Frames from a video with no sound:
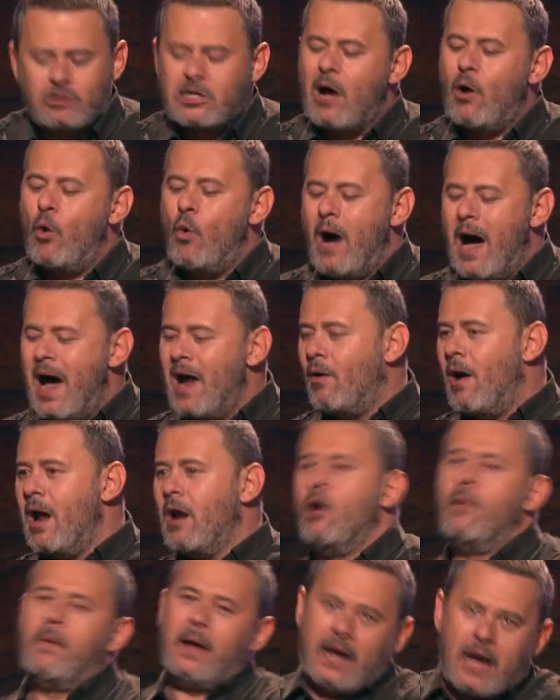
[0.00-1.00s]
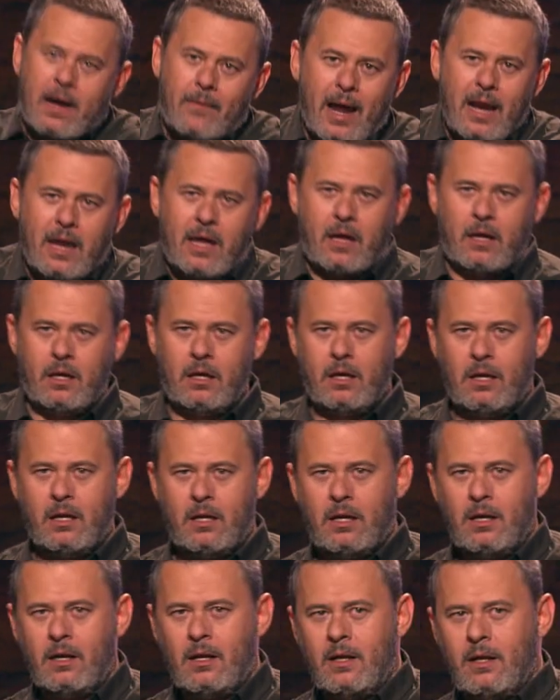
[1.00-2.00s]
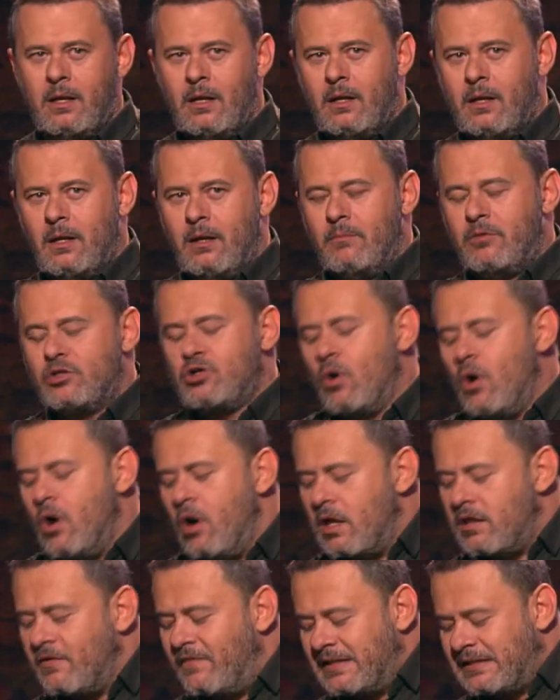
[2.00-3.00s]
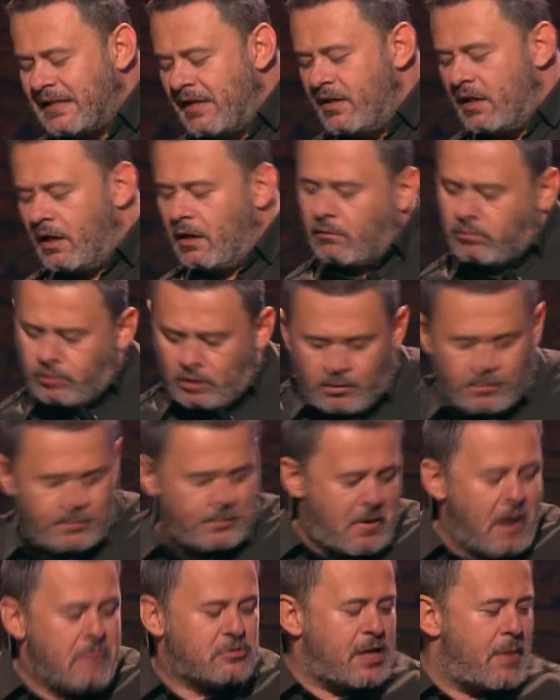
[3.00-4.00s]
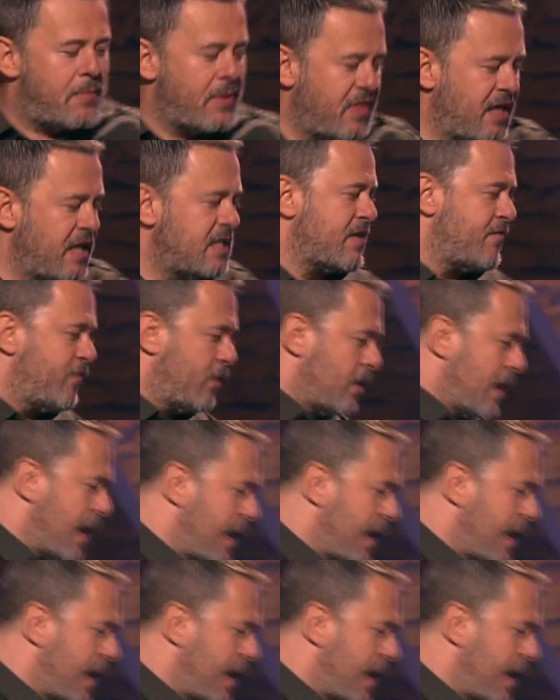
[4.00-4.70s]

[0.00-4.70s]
a jugar o algo, venga, vale. Pues eso hace falta dinero. Bueno, pues vamos a pedir. Se fueron a